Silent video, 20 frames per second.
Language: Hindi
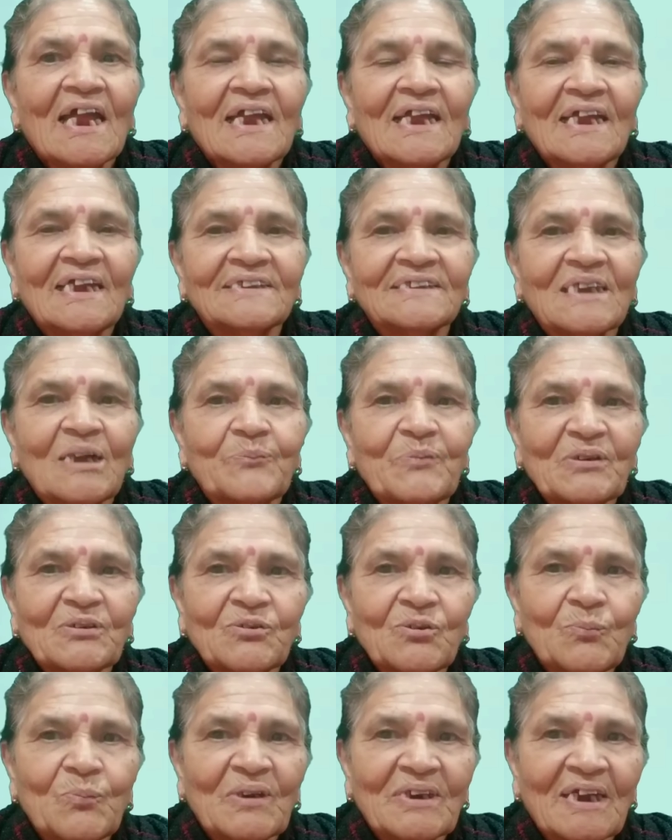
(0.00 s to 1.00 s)
है ऐसे
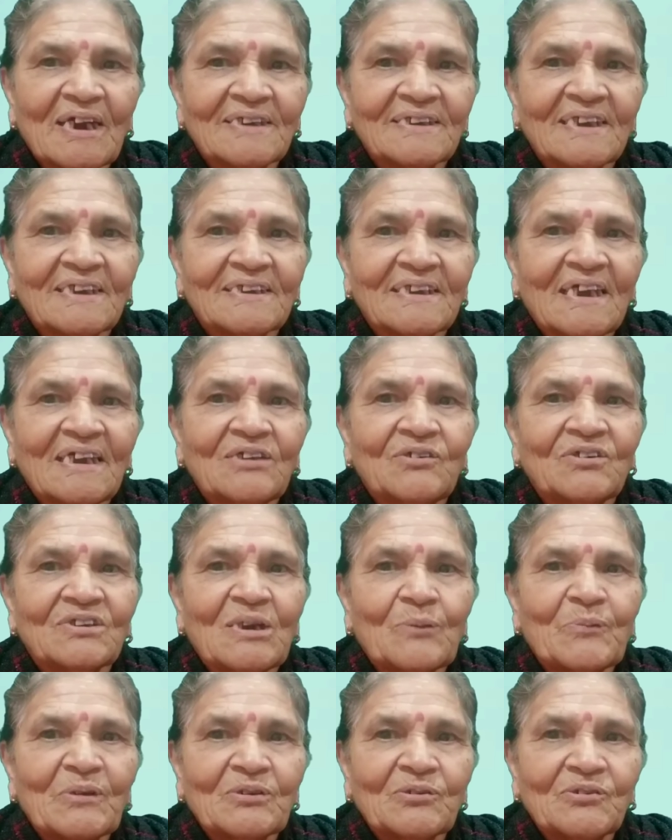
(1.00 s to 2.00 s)
अपन को बना देना है
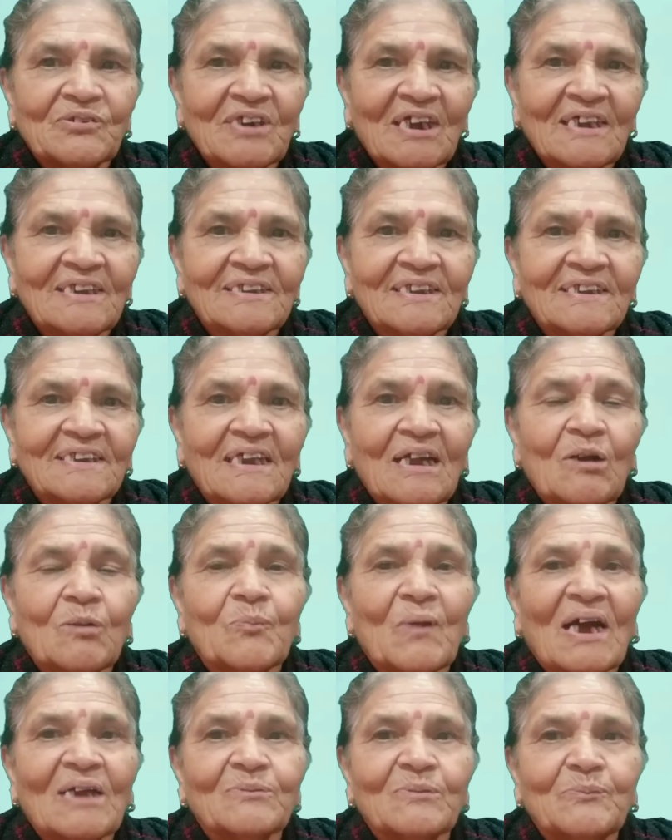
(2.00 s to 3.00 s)
और अपन को डाल देना है
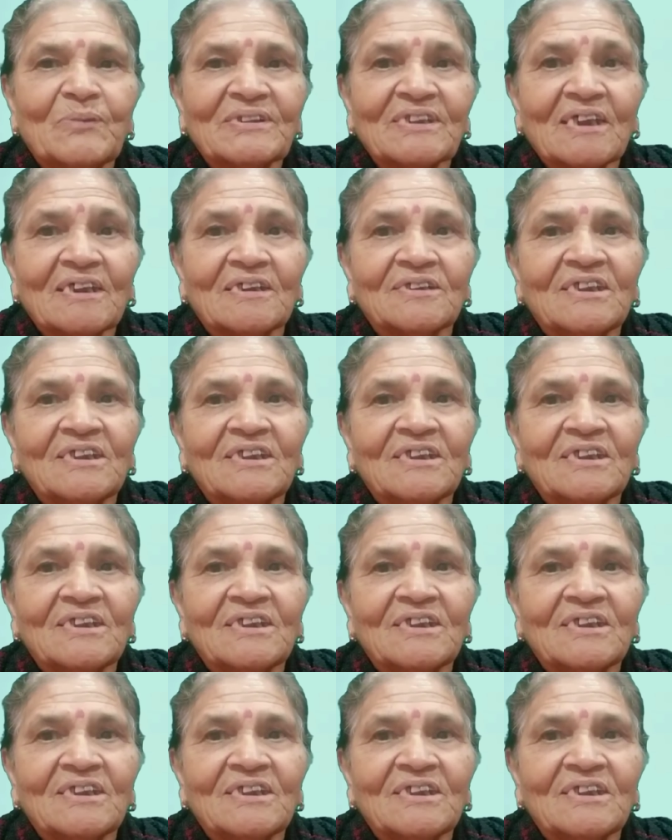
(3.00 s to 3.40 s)
और बाद में बताना